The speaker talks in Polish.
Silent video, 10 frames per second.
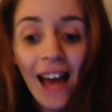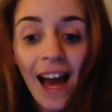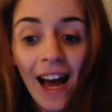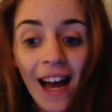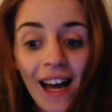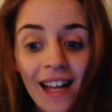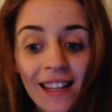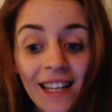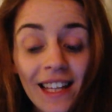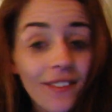a
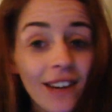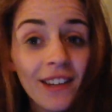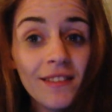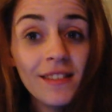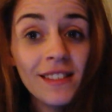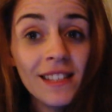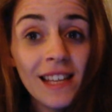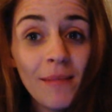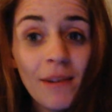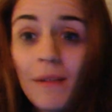nagrywając
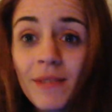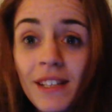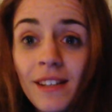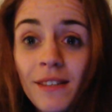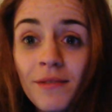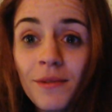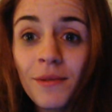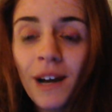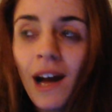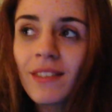nie miałam statywu, a